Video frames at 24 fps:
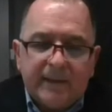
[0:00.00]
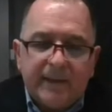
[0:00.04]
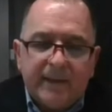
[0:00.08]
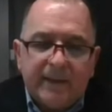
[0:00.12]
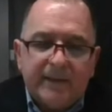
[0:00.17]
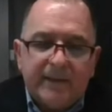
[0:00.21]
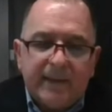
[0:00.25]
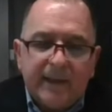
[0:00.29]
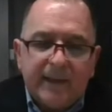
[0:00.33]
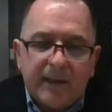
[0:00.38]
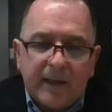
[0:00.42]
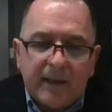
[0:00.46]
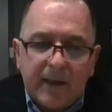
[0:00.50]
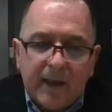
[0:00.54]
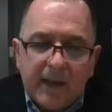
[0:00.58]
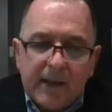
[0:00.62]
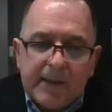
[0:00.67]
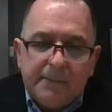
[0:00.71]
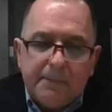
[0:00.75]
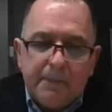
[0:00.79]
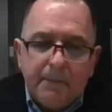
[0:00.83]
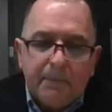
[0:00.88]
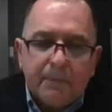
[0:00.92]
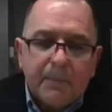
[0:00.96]
SDDK
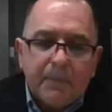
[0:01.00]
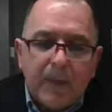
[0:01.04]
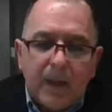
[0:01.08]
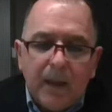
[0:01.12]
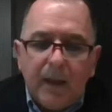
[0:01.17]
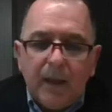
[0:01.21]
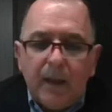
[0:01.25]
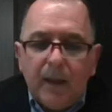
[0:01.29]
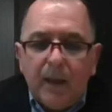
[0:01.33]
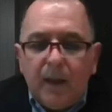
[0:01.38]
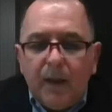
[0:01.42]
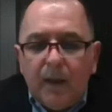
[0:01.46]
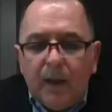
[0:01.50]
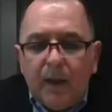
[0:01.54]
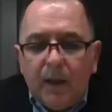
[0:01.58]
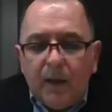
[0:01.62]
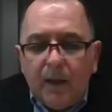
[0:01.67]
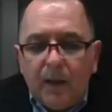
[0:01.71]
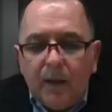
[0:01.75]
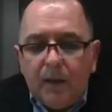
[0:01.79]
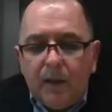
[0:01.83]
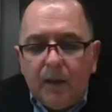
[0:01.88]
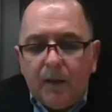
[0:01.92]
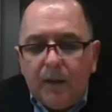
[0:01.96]

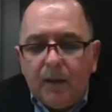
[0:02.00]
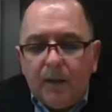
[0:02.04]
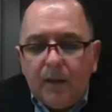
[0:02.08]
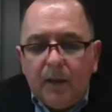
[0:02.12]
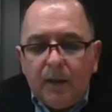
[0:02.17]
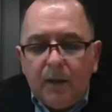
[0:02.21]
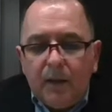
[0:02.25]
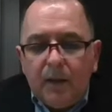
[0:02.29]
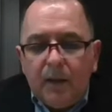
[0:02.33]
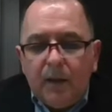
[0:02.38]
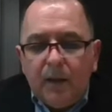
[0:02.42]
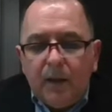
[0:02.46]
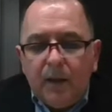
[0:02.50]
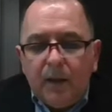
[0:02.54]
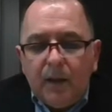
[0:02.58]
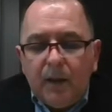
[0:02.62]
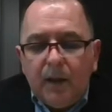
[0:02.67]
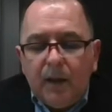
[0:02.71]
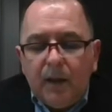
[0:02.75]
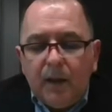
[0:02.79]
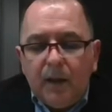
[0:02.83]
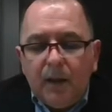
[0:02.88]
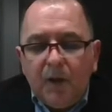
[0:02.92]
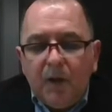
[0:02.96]
e,
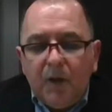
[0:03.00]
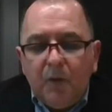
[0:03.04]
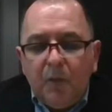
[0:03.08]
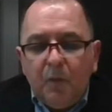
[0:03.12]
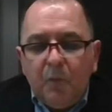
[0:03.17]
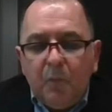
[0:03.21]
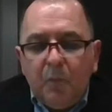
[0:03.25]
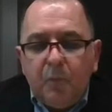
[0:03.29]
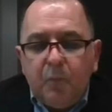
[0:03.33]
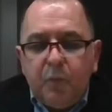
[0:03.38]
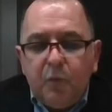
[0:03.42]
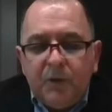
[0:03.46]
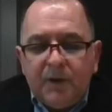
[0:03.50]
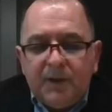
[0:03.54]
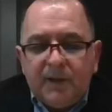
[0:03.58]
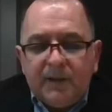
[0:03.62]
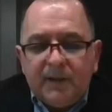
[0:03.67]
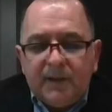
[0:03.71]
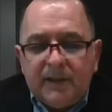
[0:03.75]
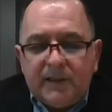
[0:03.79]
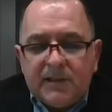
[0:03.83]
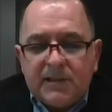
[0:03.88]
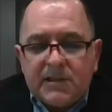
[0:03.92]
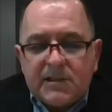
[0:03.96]
bu
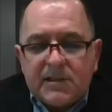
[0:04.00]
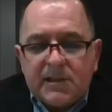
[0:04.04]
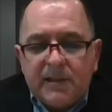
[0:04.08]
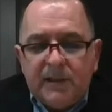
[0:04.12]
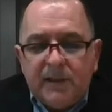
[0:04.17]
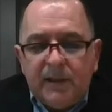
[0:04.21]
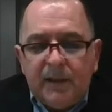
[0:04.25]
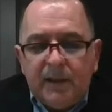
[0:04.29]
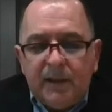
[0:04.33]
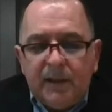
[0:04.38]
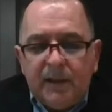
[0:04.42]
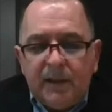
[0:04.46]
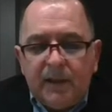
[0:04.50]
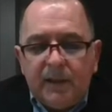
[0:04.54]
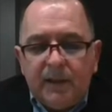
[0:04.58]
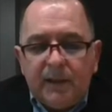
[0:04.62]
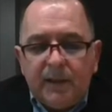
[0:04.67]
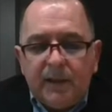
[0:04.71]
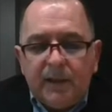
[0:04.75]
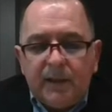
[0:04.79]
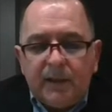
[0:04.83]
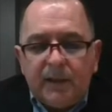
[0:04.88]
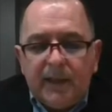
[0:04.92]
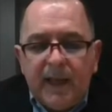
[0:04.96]
yıl için
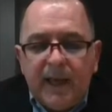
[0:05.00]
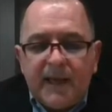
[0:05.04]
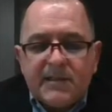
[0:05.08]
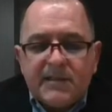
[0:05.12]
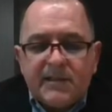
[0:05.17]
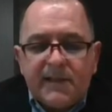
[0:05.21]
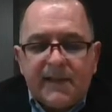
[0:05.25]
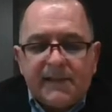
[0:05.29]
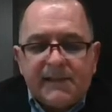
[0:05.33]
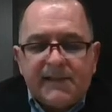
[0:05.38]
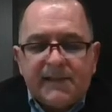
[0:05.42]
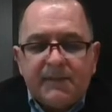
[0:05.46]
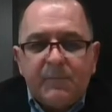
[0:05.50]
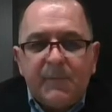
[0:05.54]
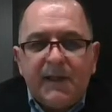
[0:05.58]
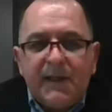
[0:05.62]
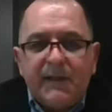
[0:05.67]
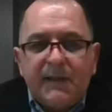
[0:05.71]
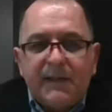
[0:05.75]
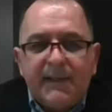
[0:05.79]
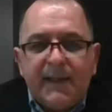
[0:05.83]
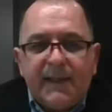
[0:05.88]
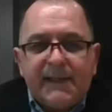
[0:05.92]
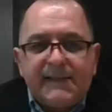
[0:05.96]
e, genç
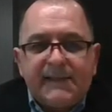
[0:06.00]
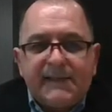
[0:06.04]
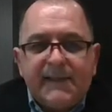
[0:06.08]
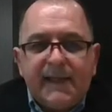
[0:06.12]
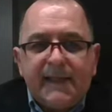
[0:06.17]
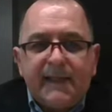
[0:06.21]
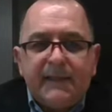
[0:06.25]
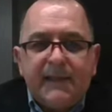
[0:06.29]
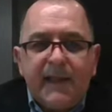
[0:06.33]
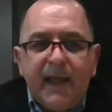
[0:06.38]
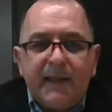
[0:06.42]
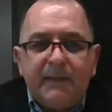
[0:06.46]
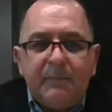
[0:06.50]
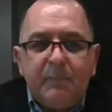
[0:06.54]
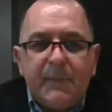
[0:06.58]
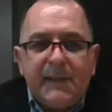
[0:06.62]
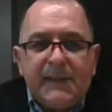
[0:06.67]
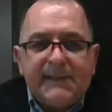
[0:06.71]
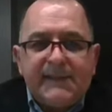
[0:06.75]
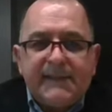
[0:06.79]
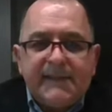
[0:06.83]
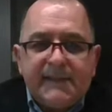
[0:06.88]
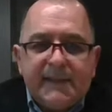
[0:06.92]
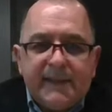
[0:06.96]
kesimlerin
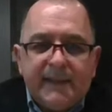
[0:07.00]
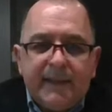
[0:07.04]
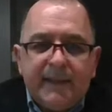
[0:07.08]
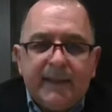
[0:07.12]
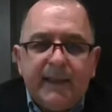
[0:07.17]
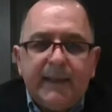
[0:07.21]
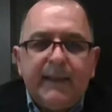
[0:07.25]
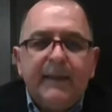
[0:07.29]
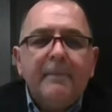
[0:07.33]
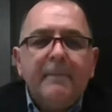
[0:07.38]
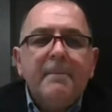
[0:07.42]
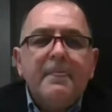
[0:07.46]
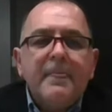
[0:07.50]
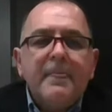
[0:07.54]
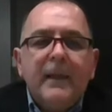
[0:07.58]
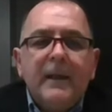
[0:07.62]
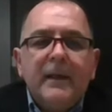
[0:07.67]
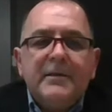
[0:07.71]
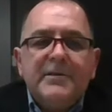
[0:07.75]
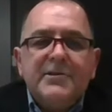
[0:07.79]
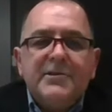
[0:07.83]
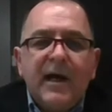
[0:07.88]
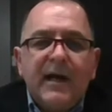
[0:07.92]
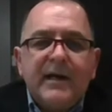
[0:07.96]
desteklenmesi
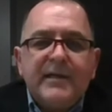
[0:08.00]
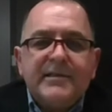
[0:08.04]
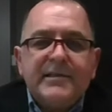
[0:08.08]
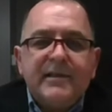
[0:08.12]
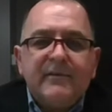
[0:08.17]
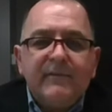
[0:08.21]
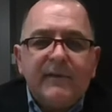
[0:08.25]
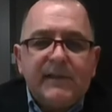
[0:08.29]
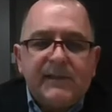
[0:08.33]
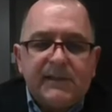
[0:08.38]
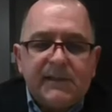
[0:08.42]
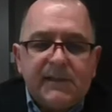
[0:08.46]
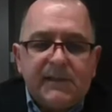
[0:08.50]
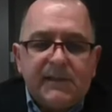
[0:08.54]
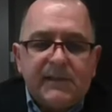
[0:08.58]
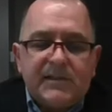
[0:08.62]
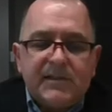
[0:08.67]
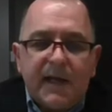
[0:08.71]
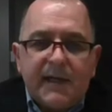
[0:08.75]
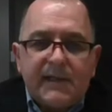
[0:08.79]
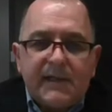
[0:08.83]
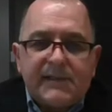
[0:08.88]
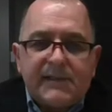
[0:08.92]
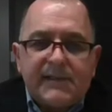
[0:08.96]
çerçevesi
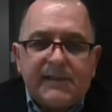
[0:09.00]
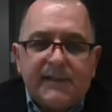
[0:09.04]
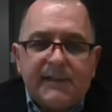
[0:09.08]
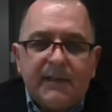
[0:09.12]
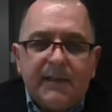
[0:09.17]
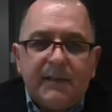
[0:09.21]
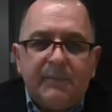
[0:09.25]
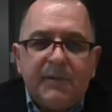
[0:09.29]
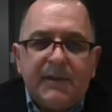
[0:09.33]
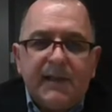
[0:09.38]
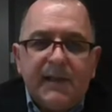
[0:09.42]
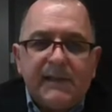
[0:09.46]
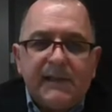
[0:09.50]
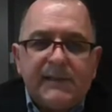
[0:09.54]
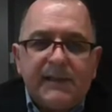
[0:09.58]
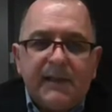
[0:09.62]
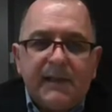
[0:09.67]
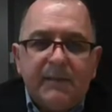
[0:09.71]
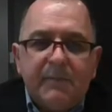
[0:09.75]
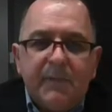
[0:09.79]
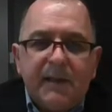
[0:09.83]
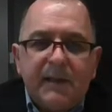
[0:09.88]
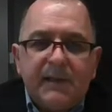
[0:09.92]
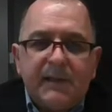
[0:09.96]
içerisinde
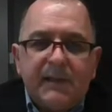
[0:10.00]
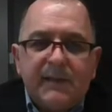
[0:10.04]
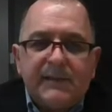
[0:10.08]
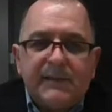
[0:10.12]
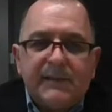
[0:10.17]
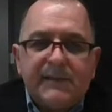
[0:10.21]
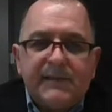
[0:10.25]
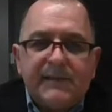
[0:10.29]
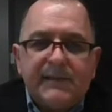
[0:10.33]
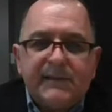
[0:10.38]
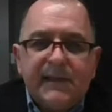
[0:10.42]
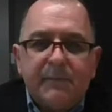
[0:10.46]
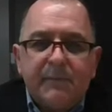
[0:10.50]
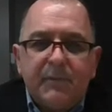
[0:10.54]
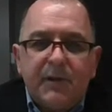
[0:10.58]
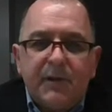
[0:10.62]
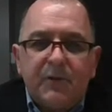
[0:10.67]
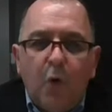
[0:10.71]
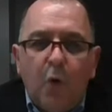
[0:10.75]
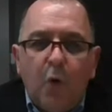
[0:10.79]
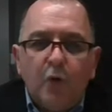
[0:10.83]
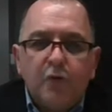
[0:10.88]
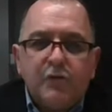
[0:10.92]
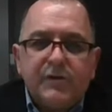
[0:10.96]
bireysel emeklilik
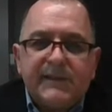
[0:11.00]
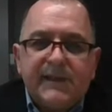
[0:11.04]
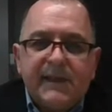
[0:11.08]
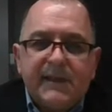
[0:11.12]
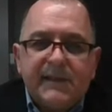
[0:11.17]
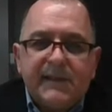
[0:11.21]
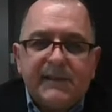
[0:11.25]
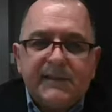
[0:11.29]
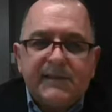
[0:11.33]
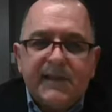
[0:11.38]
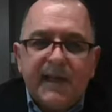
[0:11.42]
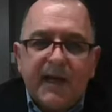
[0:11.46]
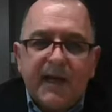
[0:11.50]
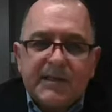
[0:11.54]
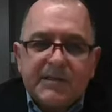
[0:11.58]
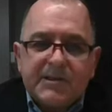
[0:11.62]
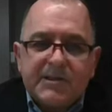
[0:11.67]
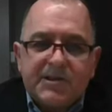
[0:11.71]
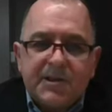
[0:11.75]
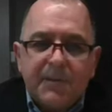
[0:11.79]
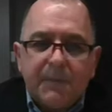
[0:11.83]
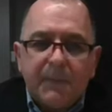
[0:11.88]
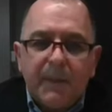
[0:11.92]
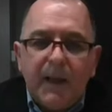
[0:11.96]
sisteminin 18
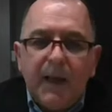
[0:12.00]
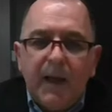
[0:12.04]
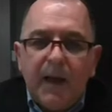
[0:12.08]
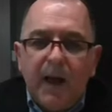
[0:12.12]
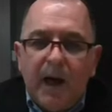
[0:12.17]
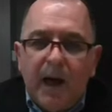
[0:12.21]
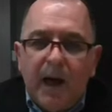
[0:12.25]
yaş